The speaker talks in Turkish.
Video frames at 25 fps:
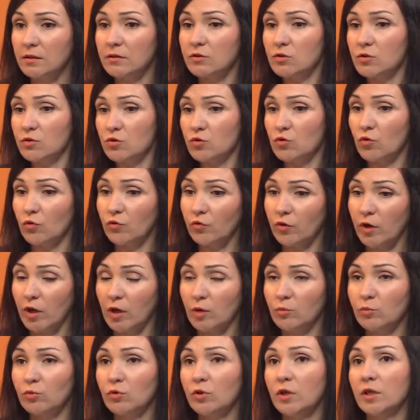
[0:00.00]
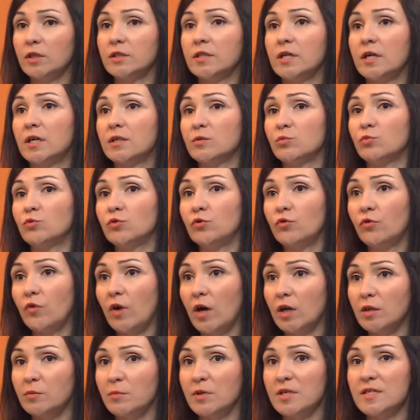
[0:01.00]
sofraya bu kadar,
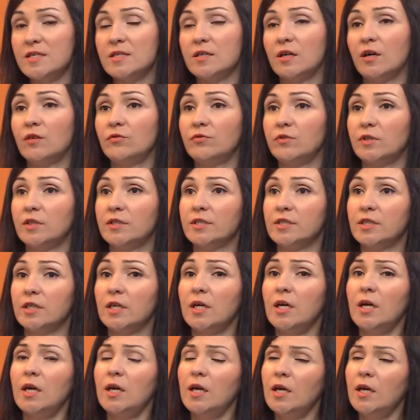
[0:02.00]
mutfak masrafları